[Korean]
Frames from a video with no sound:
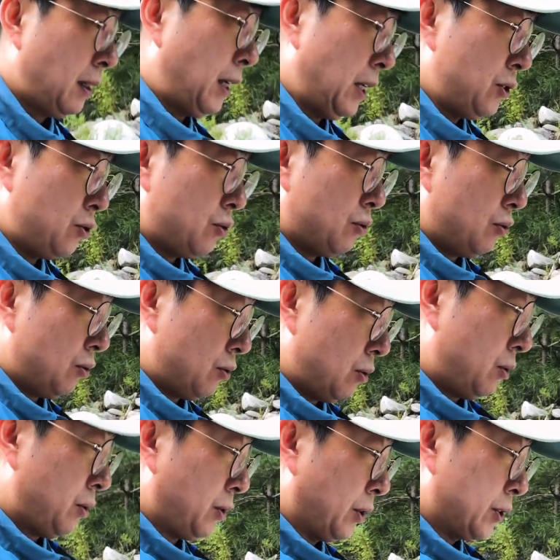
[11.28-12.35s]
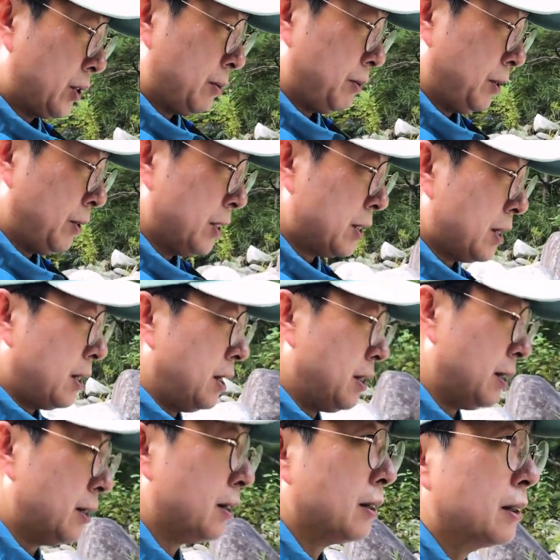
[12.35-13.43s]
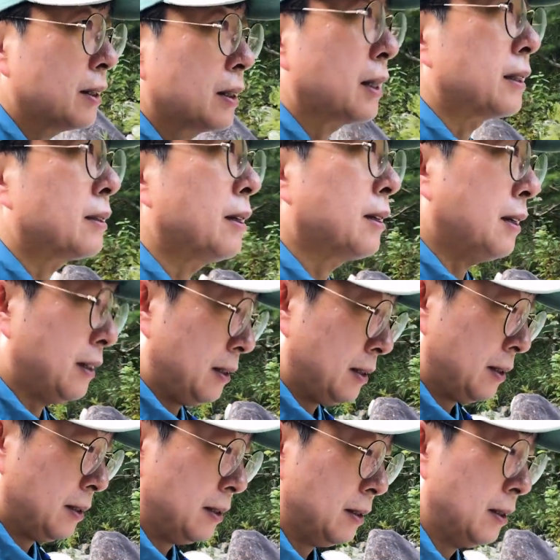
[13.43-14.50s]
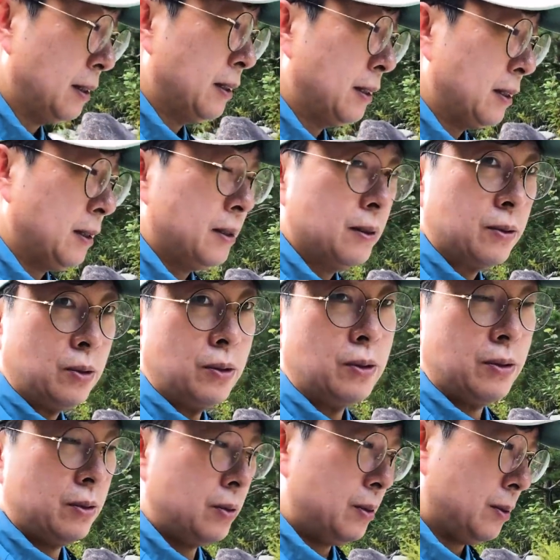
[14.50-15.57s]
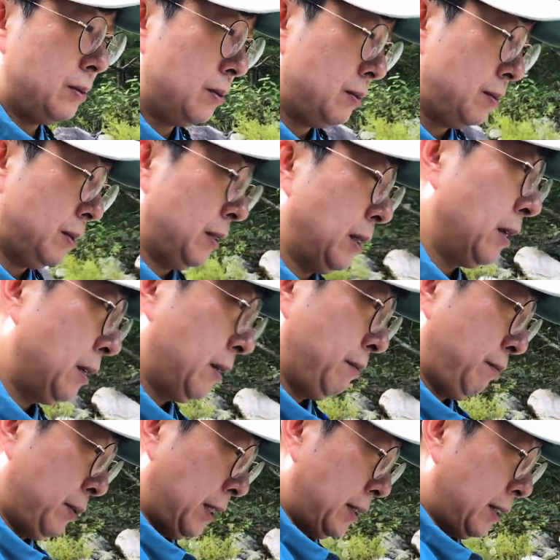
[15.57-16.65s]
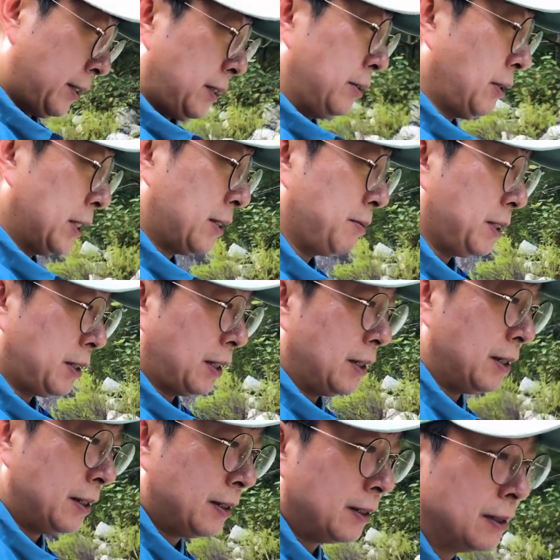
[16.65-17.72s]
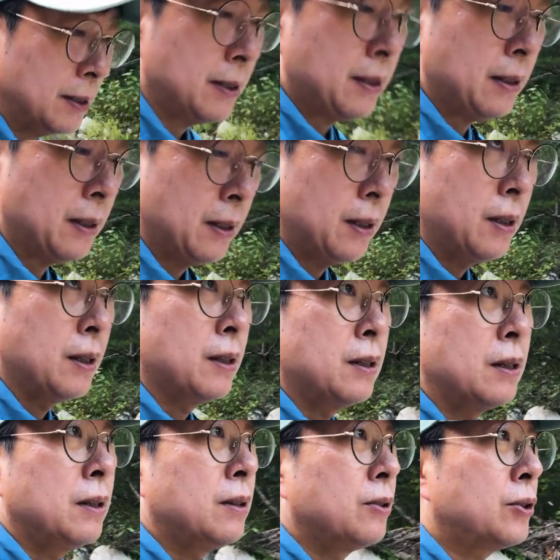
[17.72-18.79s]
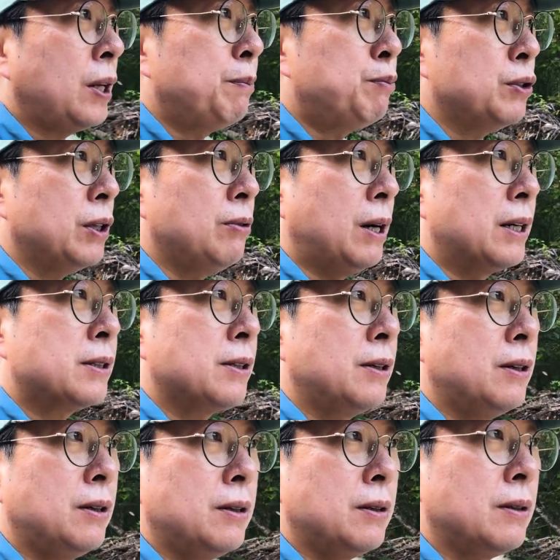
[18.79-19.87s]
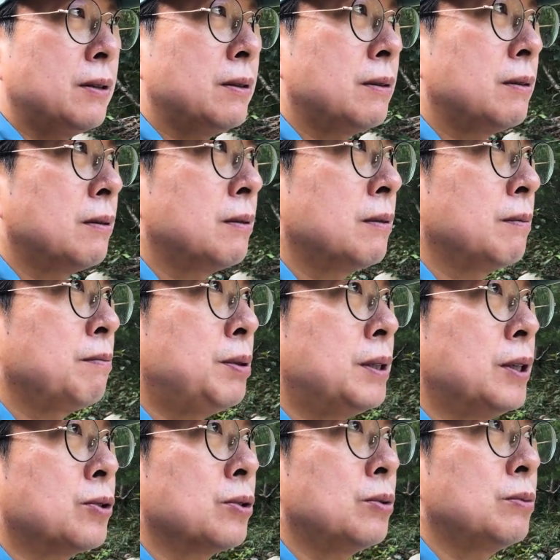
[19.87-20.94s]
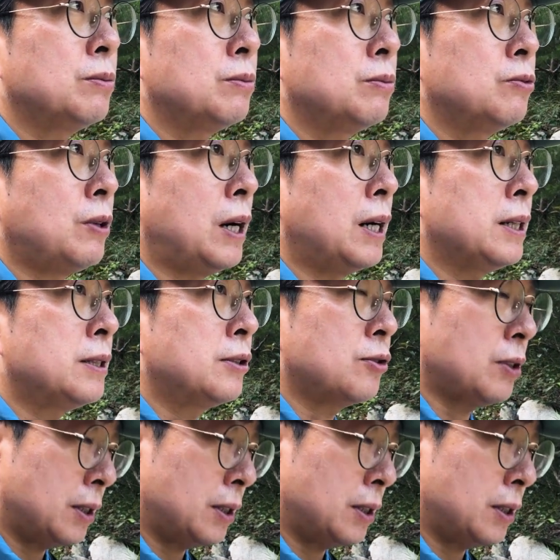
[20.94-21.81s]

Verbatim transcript: 한 주 열심히 회사 갔다가 또 플라이낚시를 왔습니다. 어, 태풍이 와서 비가 좀 와 있을 줄